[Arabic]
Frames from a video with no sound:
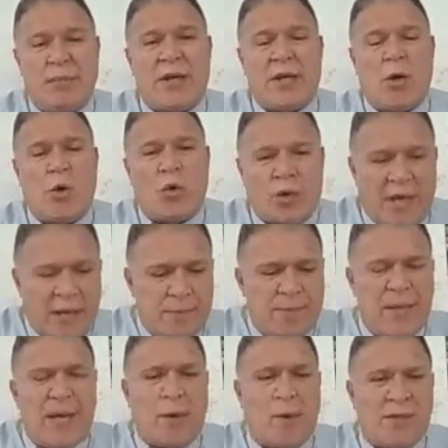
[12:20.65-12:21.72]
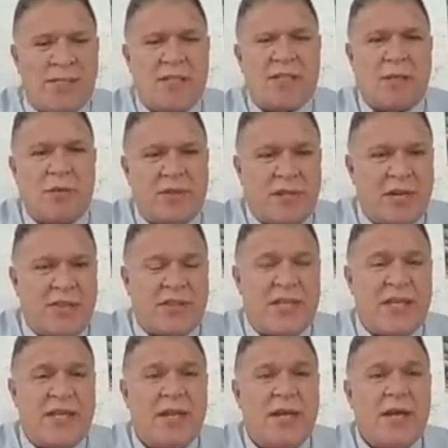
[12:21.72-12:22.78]
مرة أخرى عن
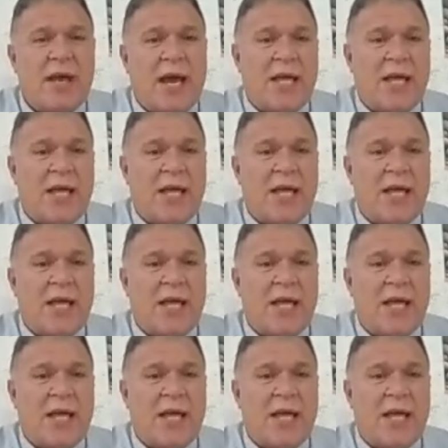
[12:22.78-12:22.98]
136